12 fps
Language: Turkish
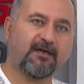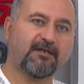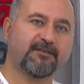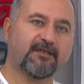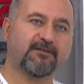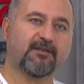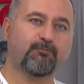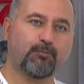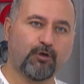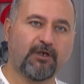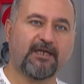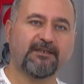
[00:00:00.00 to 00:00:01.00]
aynı anda
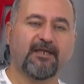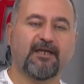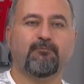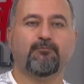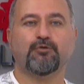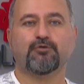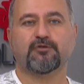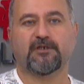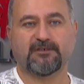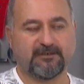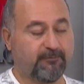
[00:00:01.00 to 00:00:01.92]
bölen en büyük sayı